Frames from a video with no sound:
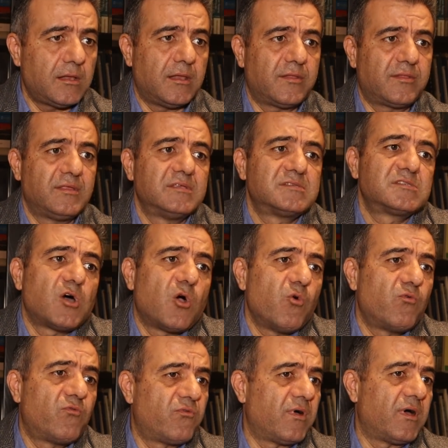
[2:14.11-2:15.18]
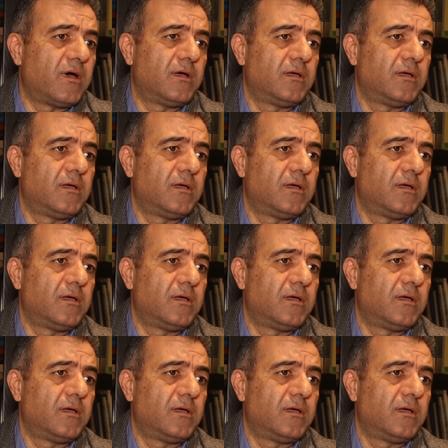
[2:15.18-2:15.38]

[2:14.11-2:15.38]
التي سوف